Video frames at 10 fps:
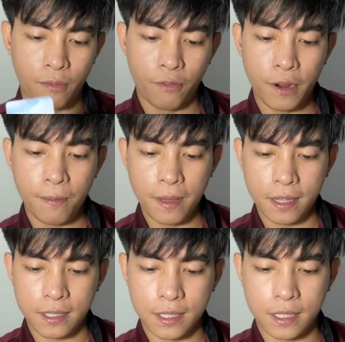
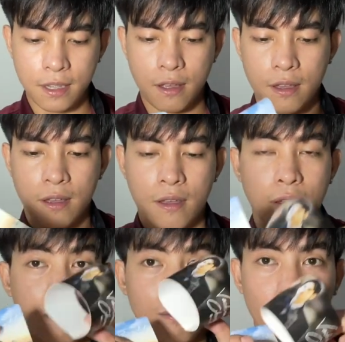Freebies.
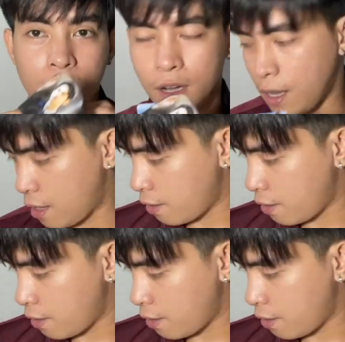Bongga.